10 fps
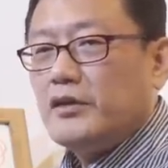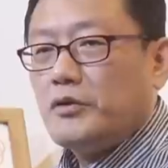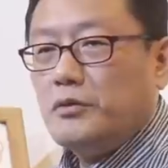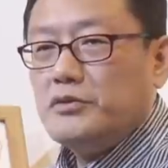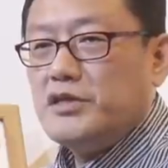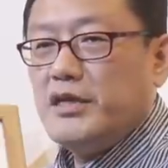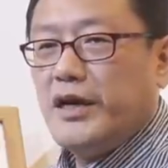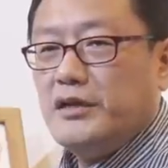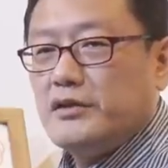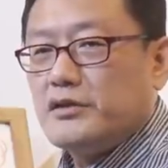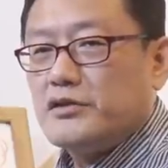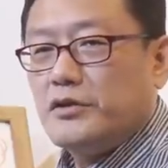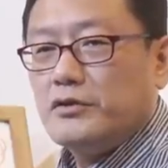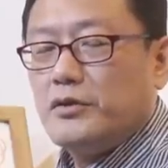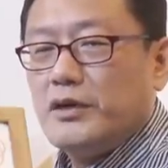통치하는
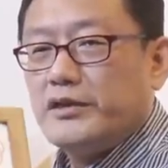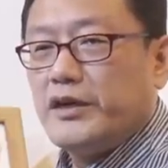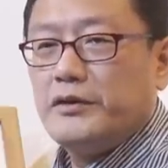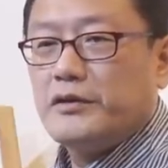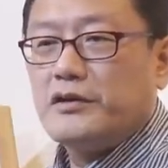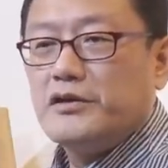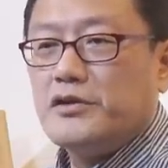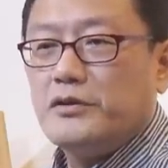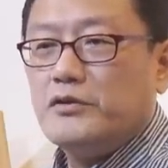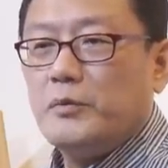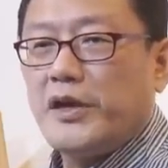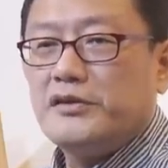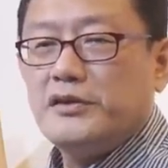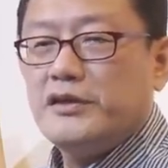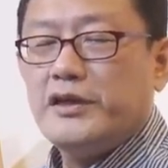정토가 되어 그 정토
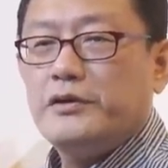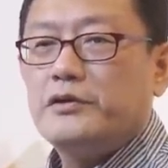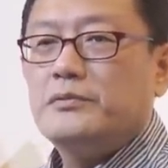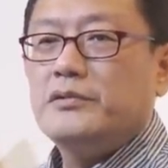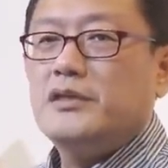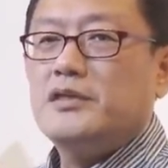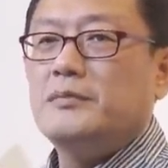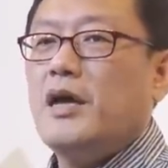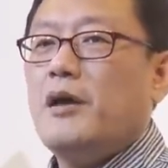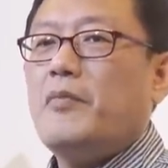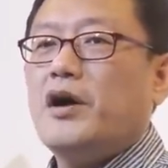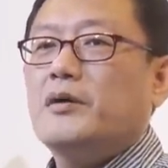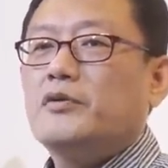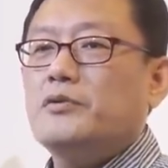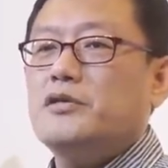백성이 되어 여러분이 지금
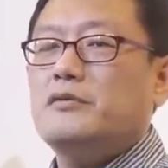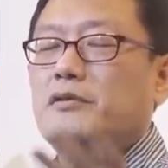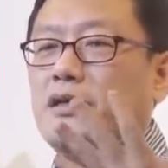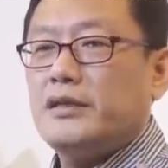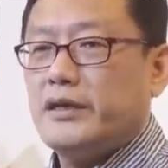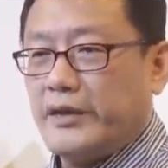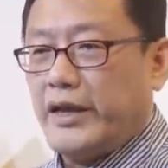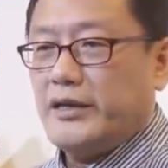방금 통치권이 내